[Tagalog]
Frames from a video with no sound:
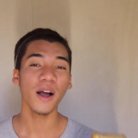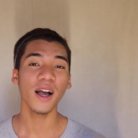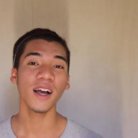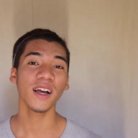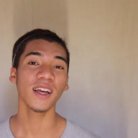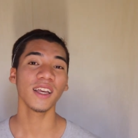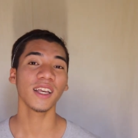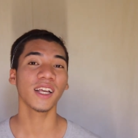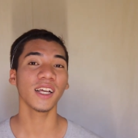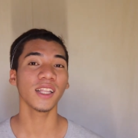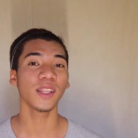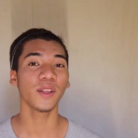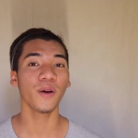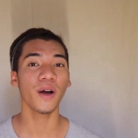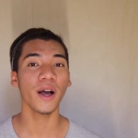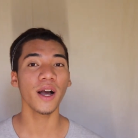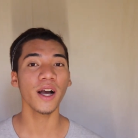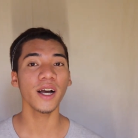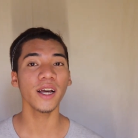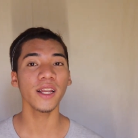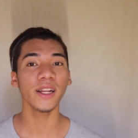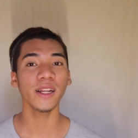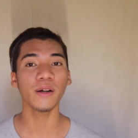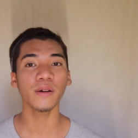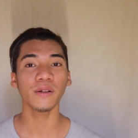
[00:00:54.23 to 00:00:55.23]
ang
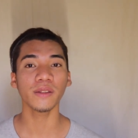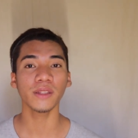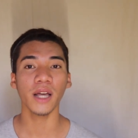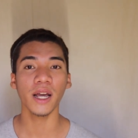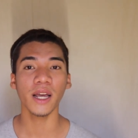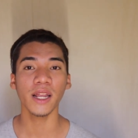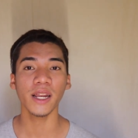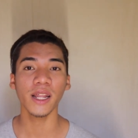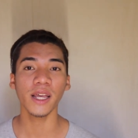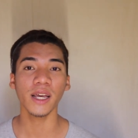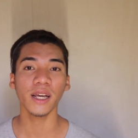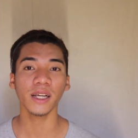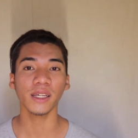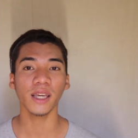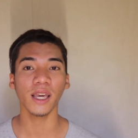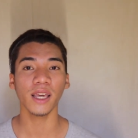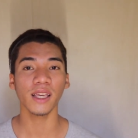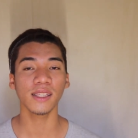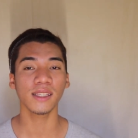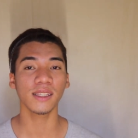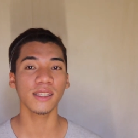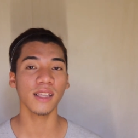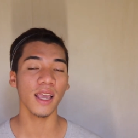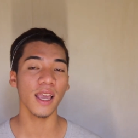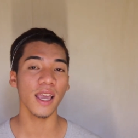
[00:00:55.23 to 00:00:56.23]
ikaduhangan ng utana kay
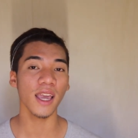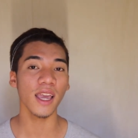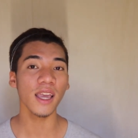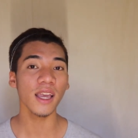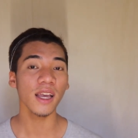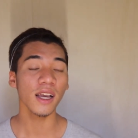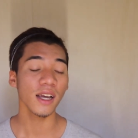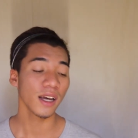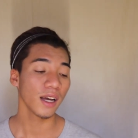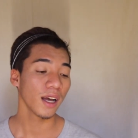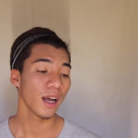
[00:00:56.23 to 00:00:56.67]
si